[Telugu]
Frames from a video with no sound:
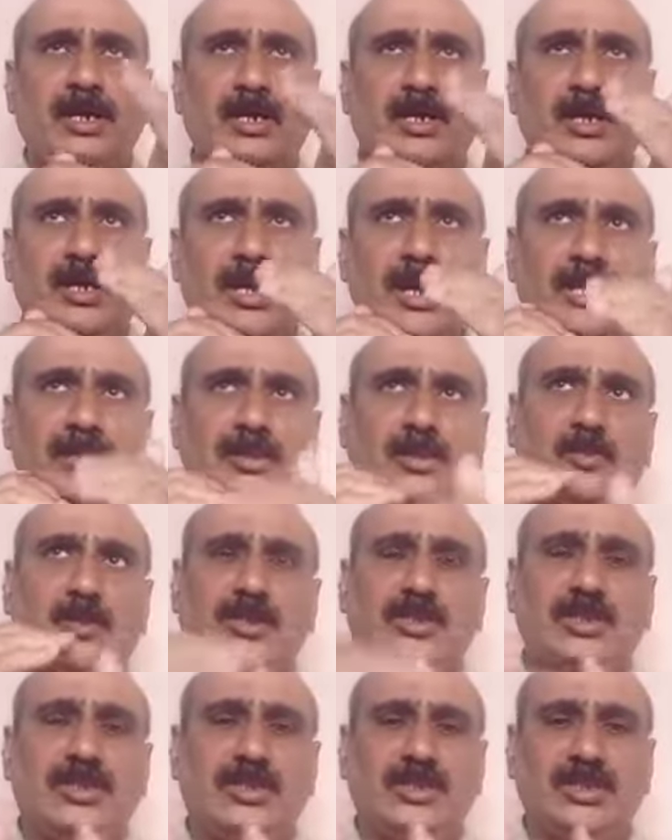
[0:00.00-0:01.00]
ఈ అతను
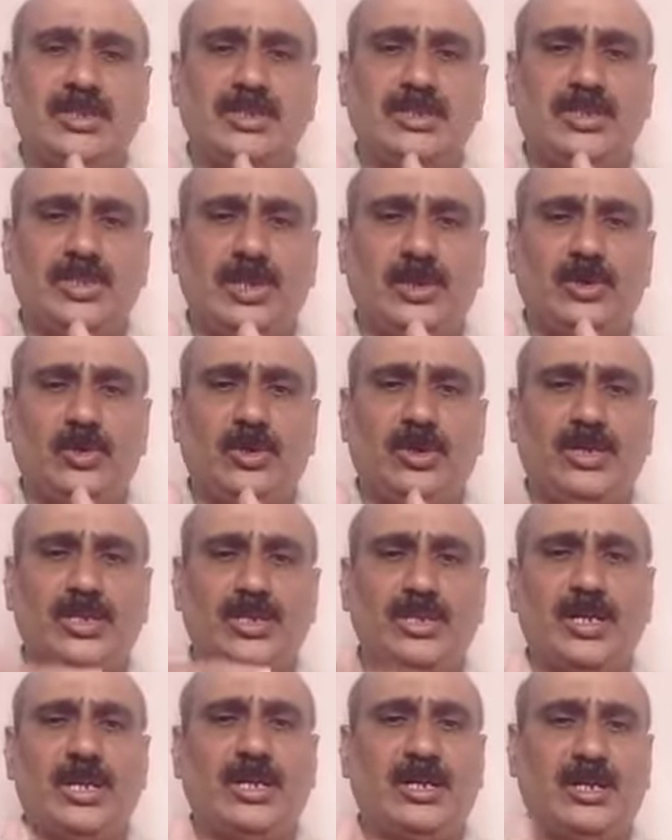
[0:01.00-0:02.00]
ప్రజెంట్ చేసిన చెక్కు
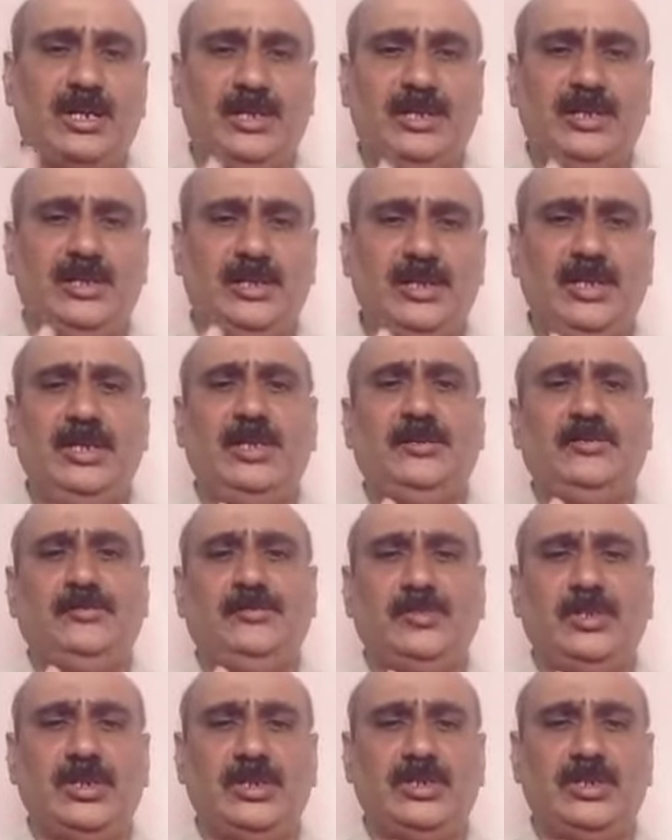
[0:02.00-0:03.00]
డిజానర్ అయింది
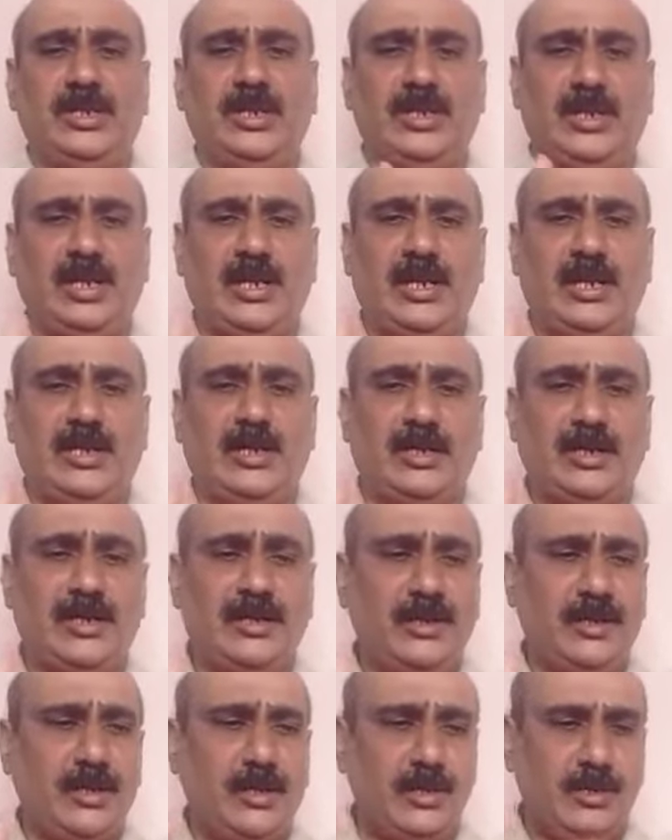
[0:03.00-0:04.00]
అనేసి అంటే ఎలాగంటే
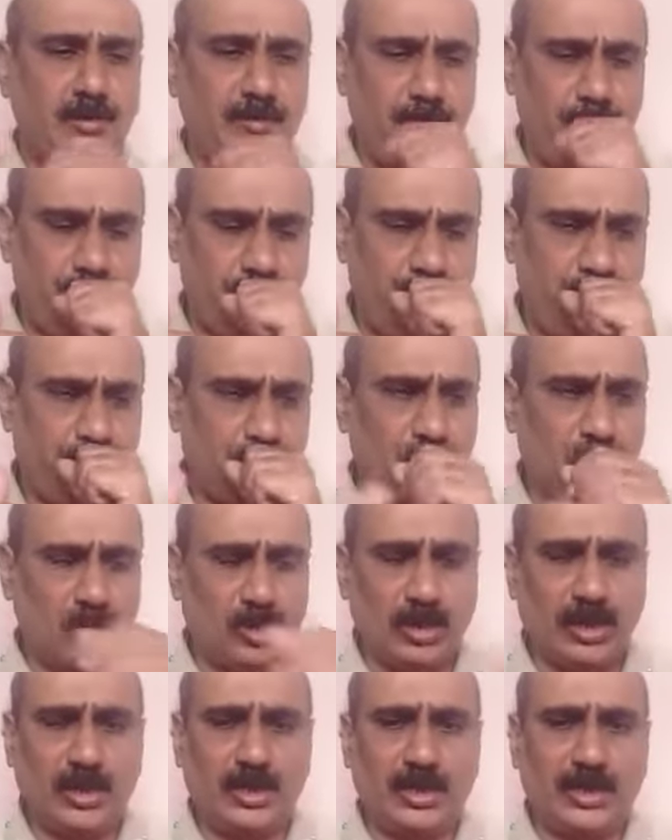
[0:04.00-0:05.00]

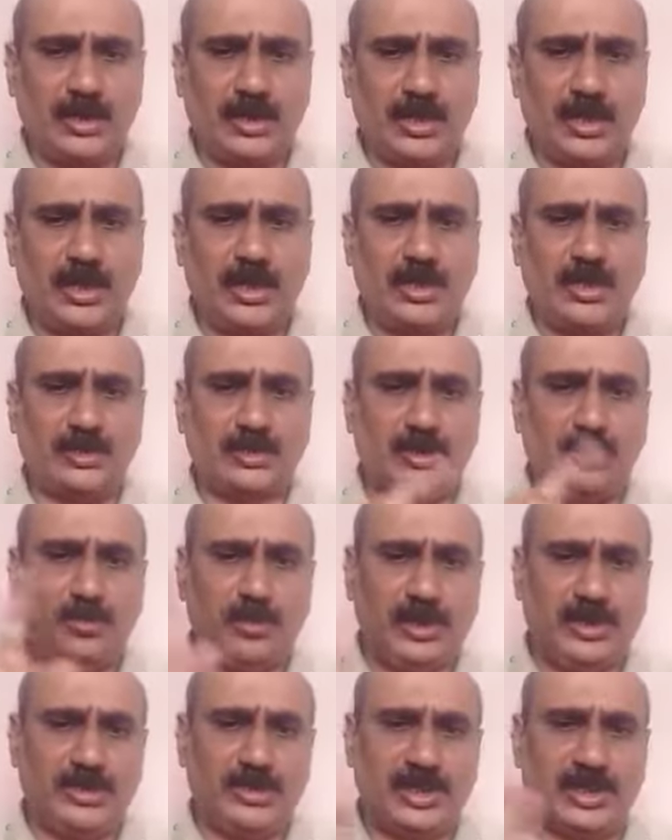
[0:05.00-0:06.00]
ఉదాహరణకి ఏ అని అతను
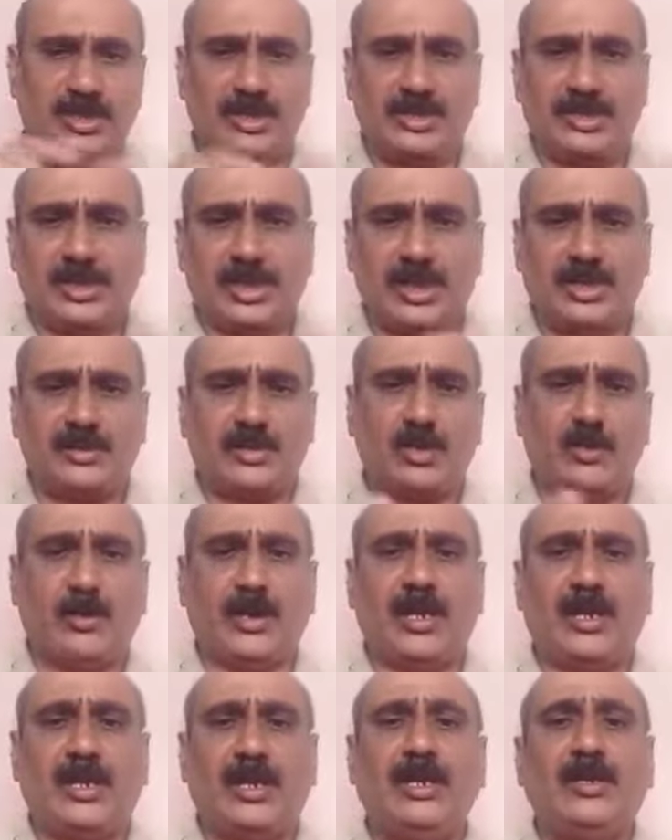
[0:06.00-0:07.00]
బీకి చెక్ ఇచ్చాడు లక్ష
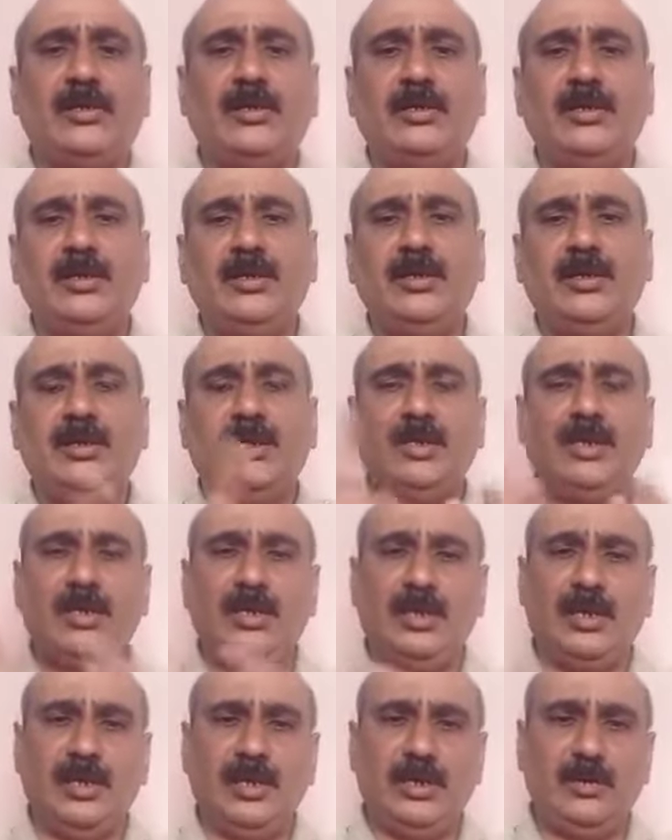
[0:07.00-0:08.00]
రూపాయలకి
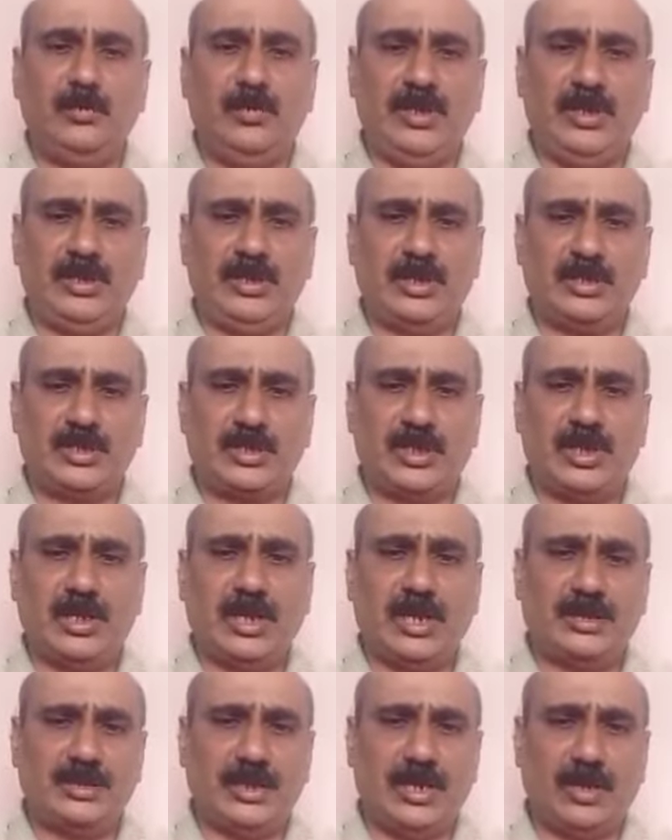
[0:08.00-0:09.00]
ఈ బీ
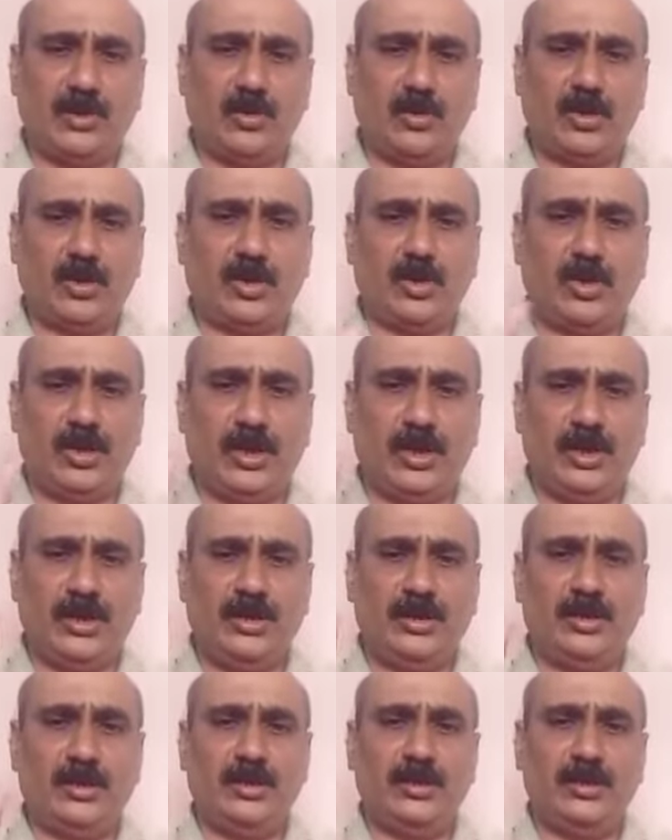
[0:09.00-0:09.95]
తీసుకెళ్ళి అతని అకౌంట్లోని